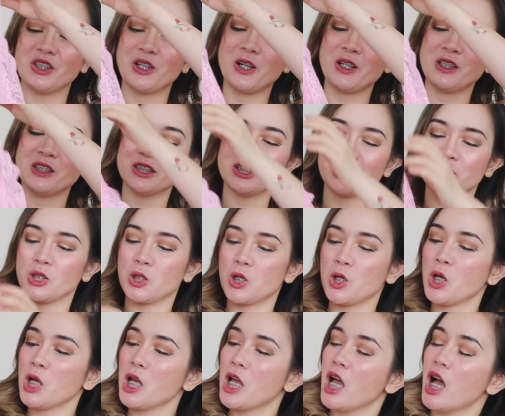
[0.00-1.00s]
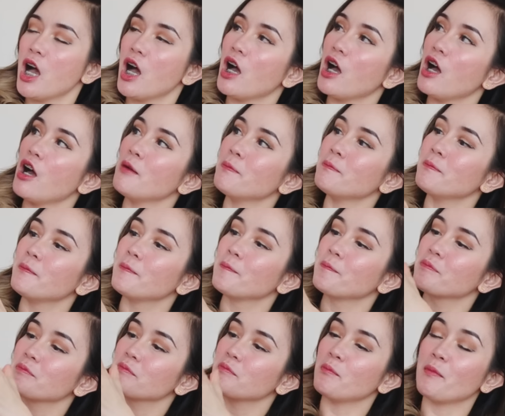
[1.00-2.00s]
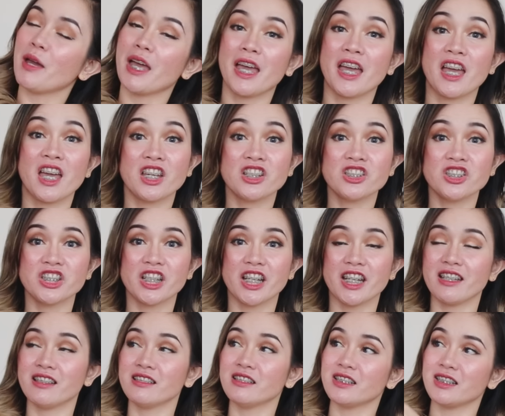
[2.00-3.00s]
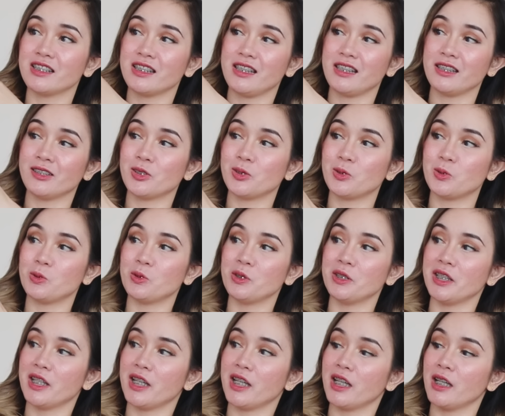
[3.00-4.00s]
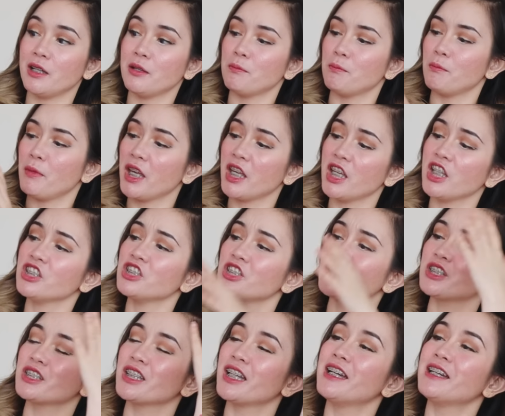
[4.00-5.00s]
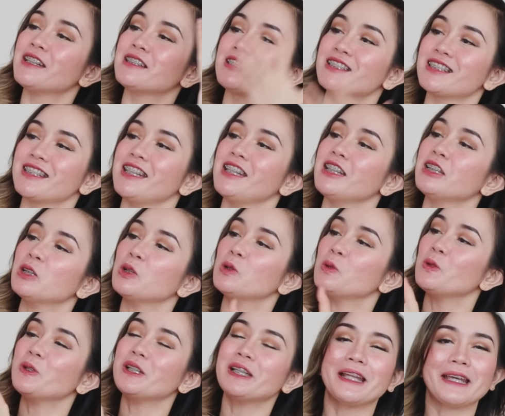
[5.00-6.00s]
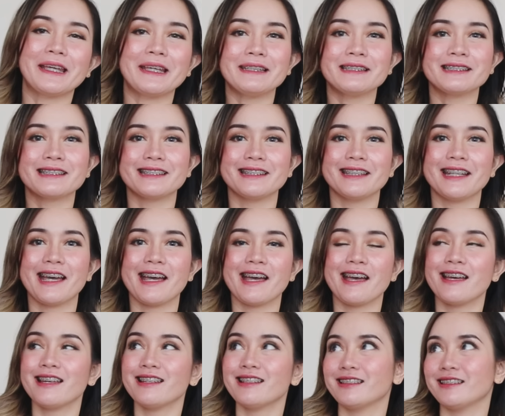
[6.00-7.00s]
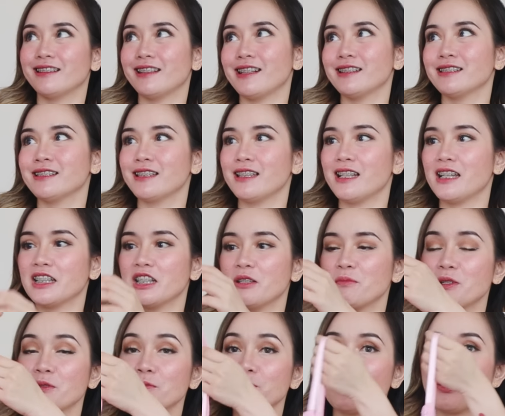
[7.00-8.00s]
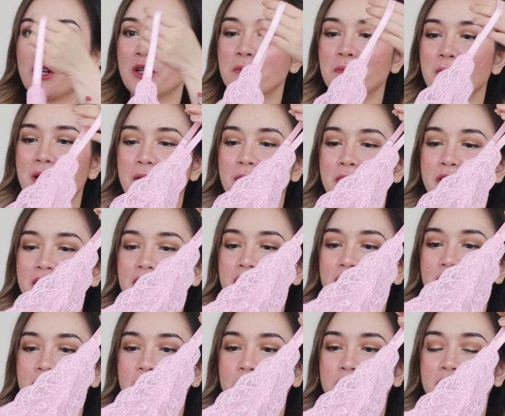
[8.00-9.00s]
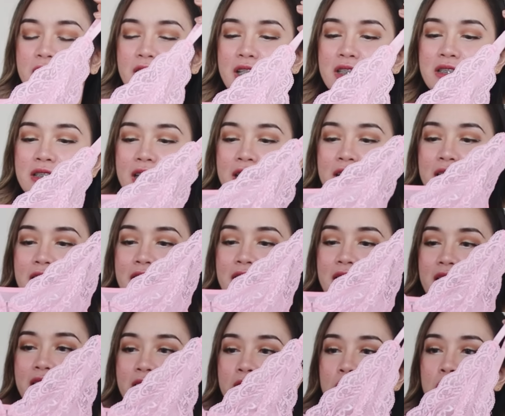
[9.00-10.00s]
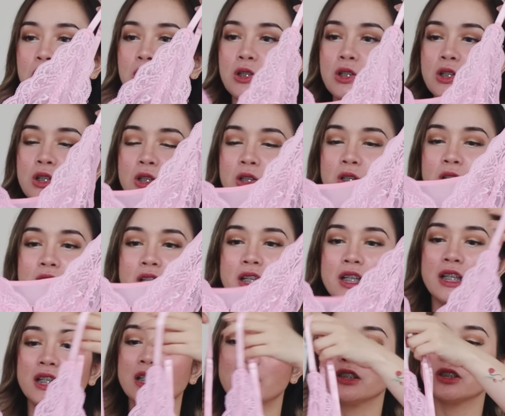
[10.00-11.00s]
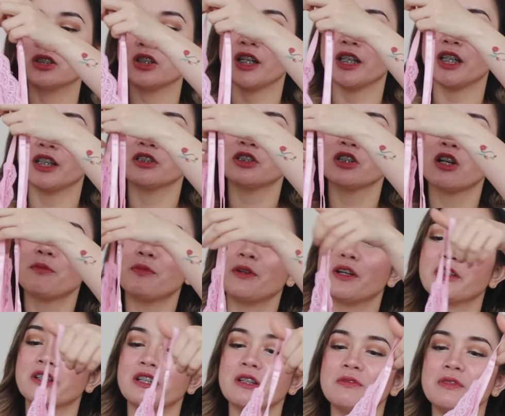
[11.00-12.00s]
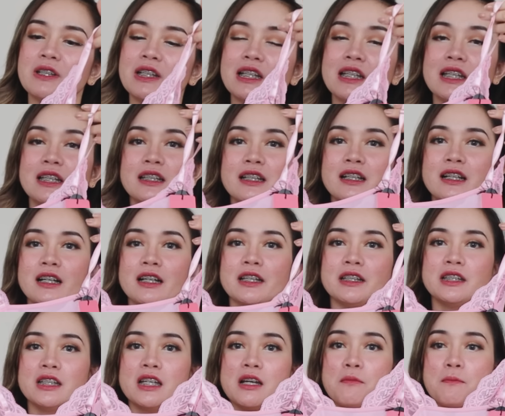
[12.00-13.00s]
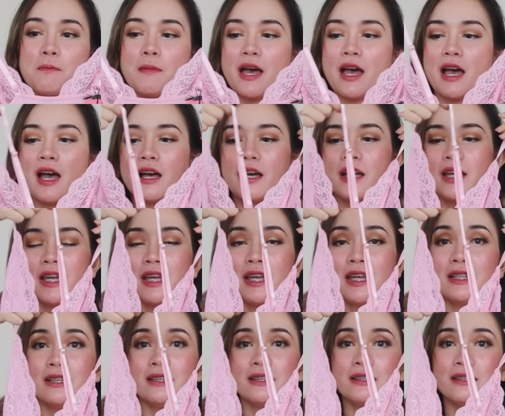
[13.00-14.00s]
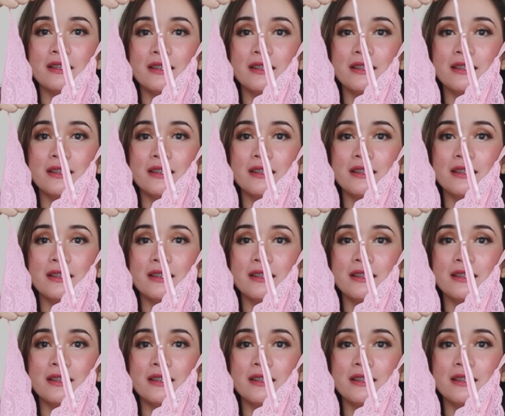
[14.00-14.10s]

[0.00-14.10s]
also of mesh and see-through na mesh see-through lace na dress lang naman po or fabric netong dress. And ayan, look. So, ayan, sobrang revealing ng kanyang back and